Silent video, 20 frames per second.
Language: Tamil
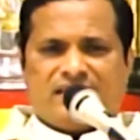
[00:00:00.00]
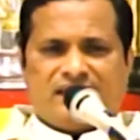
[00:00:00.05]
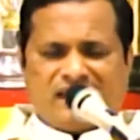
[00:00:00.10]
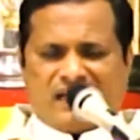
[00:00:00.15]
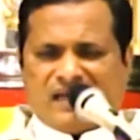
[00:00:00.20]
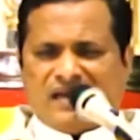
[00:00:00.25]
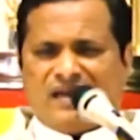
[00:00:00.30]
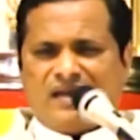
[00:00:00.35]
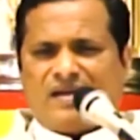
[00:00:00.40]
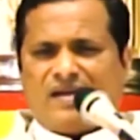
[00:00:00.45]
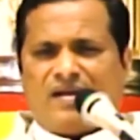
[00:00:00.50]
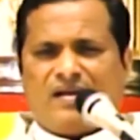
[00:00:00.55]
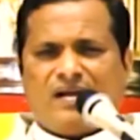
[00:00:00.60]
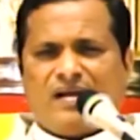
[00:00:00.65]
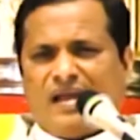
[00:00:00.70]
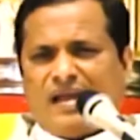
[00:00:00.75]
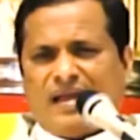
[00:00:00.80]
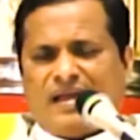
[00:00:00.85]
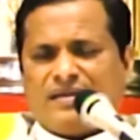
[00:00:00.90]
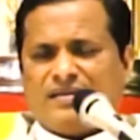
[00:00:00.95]
நல்ல
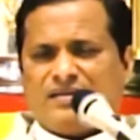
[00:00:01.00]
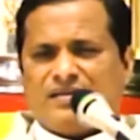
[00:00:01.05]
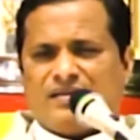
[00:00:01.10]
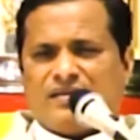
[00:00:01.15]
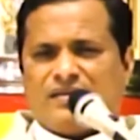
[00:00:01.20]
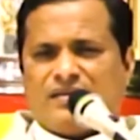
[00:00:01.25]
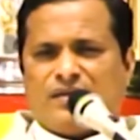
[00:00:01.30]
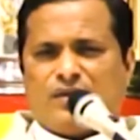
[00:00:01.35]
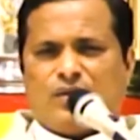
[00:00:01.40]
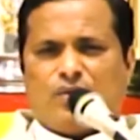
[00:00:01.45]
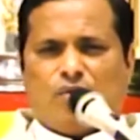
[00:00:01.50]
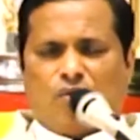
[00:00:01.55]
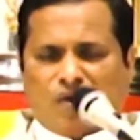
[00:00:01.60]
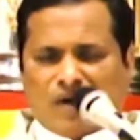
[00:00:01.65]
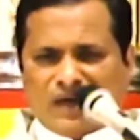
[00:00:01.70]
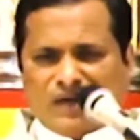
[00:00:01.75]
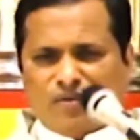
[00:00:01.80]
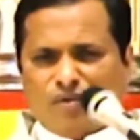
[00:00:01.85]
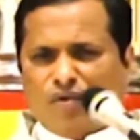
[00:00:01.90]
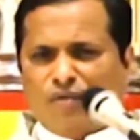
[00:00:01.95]
நாளிலே
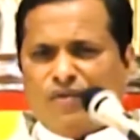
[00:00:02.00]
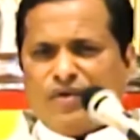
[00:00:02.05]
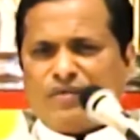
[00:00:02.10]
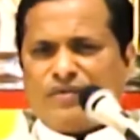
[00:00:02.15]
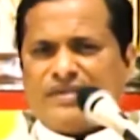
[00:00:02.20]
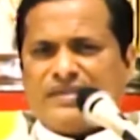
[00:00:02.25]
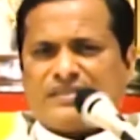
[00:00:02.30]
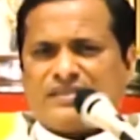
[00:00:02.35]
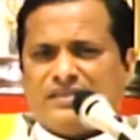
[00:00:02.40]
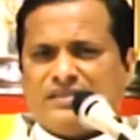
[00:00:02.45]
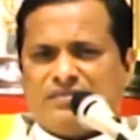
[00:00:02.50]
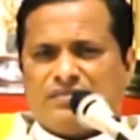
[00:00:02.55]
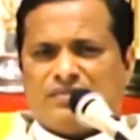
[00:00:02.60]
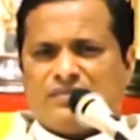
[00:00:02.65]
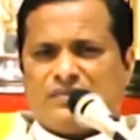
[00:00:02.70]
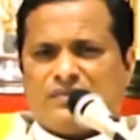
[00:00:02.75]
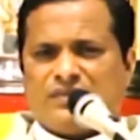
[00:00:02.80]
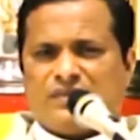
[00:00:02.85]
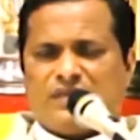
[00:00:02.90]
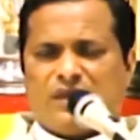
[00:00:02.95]
உங்கள் ஒவ்வொருவருக்கும்
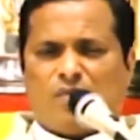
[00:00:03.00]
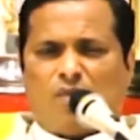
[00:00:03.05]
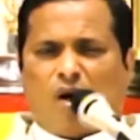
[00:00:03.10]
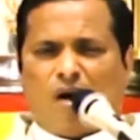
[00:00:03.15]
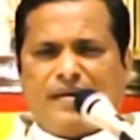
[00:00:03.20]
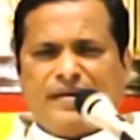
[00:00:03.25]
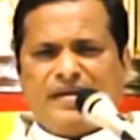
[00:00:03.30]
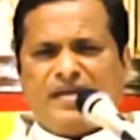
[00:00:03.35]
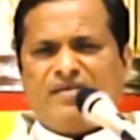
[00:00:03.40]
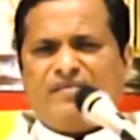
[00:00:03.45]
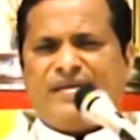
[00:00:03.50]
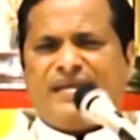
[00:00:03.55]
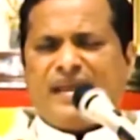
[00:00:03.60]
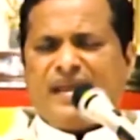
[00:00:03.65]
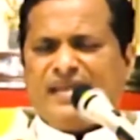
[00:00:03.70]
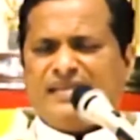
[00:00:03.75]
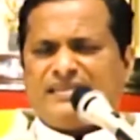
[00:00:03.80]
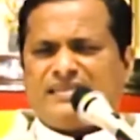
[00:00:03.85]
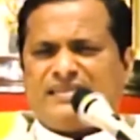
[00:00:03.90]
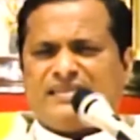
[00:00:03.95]
நம் ஆண்டவர்
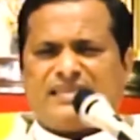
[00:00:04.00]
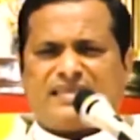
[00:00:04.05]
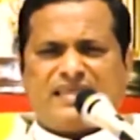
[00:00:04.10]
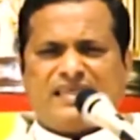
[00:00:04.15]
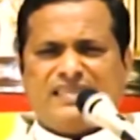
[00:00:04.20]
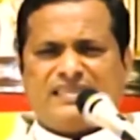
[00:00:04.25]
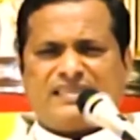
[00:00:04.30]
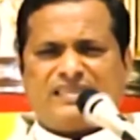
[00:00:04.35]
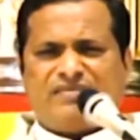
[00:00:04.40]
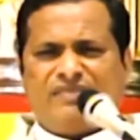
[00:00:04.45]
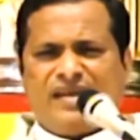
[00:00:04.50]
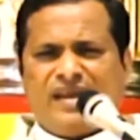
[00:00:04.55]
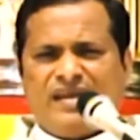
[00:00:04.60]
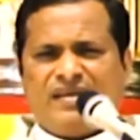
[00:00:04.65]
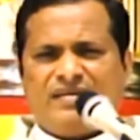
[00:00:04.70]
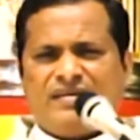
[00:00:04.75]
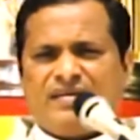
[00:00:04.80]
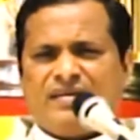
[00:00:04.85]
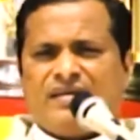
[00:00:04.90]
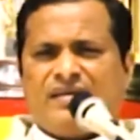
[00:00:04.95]
இயேசு கிறிஸ்துவின்
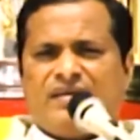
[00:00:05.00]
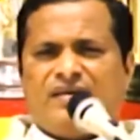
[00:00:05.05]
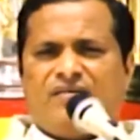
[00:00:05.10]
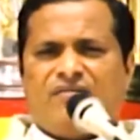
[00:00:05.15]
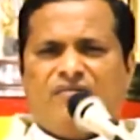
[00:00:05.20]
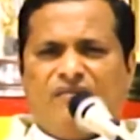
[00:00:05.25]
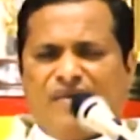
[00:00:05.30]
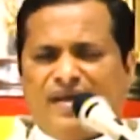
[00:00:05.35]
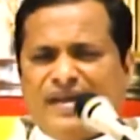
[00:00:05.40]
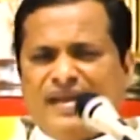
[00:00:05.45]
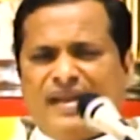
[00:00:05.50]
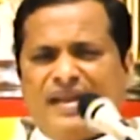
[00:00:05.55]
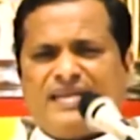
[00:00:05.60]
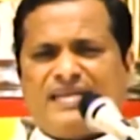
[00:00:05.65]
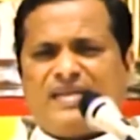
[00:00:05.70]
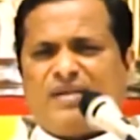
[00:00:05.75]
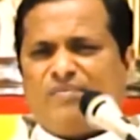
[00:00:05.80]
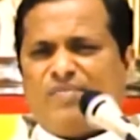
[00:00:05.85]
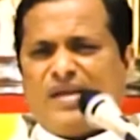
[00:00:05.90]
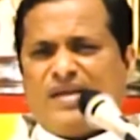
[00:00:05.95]

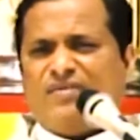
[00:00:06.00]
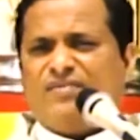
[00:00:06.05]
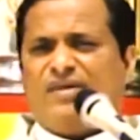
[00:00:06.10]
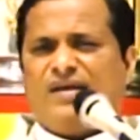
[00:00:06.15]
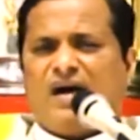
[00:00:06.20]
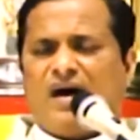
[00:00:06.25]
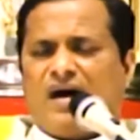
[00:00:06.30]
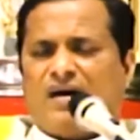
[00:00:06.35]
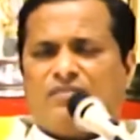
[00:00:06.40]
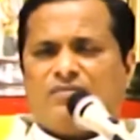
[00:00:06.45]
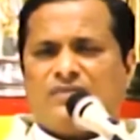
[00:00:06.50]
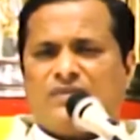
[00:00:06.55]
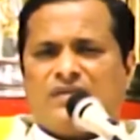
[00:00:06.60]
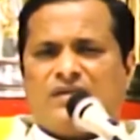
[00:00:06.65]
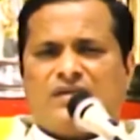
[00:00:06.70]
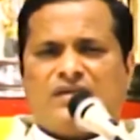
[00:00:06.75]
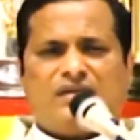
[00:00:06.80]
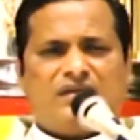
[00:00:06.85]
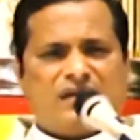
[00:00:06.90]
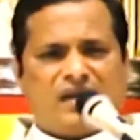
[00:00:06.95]
விண்ணேற்ற பெருவிழா
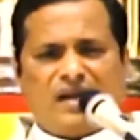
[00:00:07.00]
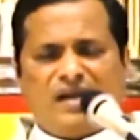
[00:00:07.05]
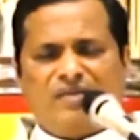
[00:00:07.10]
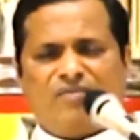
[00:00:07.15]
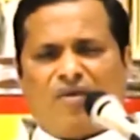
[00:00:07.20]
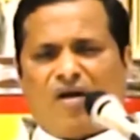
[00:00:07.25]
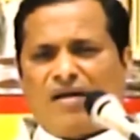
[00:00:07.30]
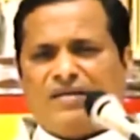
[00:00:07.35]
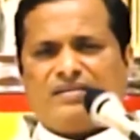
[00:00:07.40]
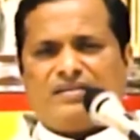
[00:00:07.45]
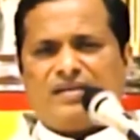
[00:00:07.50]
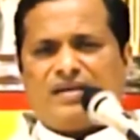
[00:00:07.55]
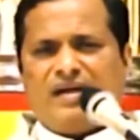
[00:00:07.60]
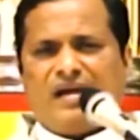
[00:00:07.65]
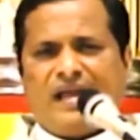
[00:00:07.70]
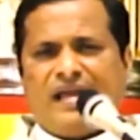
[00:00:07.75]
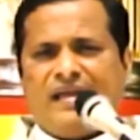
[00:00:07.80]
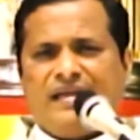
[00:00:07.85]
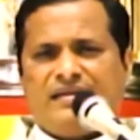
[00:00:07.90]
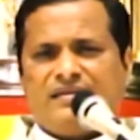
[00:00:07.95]

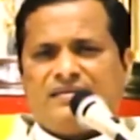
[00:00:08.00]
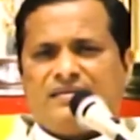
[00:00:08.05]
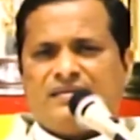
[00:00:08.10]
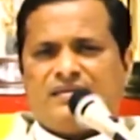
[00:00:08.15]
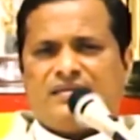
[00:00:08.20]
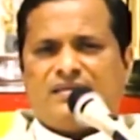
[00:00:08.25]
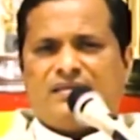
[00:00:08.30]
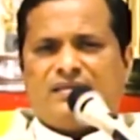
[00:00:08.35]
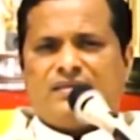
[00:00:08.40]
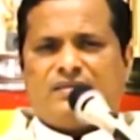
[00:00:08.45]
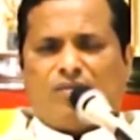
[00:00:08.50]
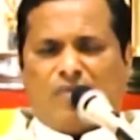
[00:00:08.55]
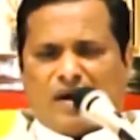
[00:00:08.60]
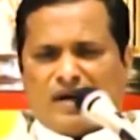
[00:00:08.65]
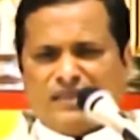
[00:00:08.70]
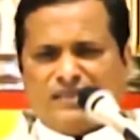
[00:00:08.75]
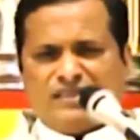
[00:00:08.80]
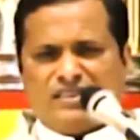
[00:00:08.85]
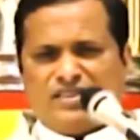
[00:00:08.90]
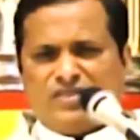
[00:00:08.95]
நல்வாழ்த்துக்களை
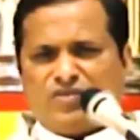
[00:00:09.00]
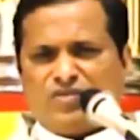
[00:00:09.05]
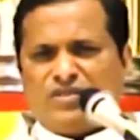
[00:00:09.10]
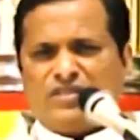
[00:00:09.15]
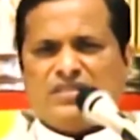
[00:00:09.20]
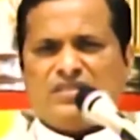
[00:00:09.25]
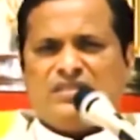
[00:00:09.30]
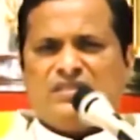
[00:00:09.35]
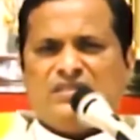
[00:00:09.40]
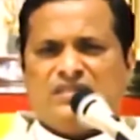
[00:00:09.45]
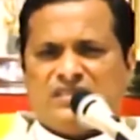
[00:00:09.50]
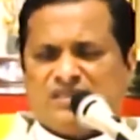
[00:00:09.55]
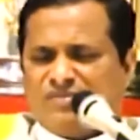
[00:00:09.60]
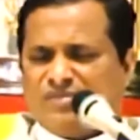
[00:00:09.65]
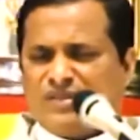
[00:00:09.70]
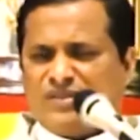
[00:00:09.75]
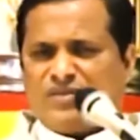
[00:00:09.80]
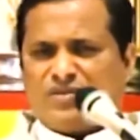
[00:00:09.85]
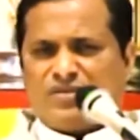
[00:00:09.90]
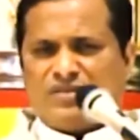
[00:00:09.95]
மகிழ்ச்சியோடு
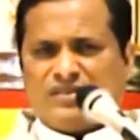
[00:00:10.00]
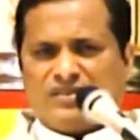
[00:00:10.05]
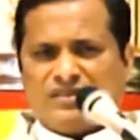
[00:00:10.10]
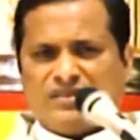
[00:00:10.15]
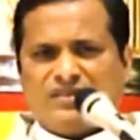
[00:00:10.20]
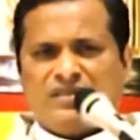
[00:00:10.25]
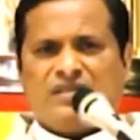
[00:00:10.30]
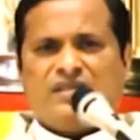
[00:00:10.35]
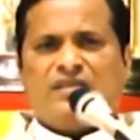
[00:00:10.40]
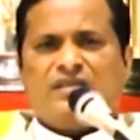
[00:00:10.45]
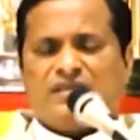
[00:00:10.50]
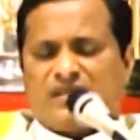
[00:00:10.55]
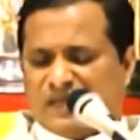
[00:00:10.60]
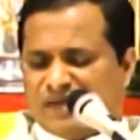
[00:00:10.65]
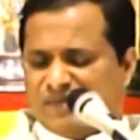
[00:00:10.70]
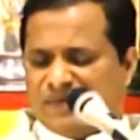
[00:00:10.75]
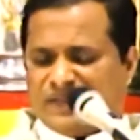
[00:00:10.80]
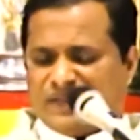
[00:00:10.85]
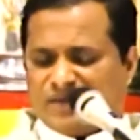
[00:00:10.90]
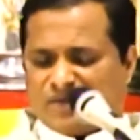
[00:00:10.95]
ஜெபத்தோடு
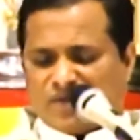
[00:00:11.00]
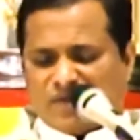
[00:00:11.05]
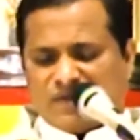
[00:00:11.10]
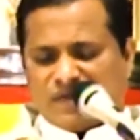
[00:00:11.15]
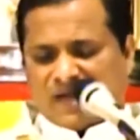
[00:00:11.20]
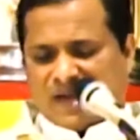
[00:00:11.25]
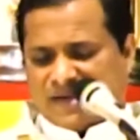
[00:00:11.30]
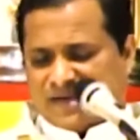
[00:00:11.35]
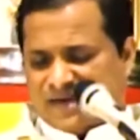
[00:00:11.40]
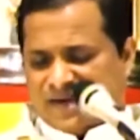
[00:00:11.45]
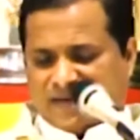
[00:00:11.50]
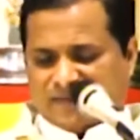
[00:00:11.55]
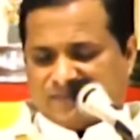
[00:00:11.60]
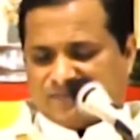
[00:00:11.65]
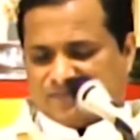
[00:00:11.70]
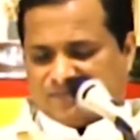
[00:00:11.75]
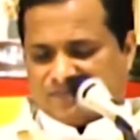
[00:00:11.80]
தெரிவித்துக் கொள்கின்றேன்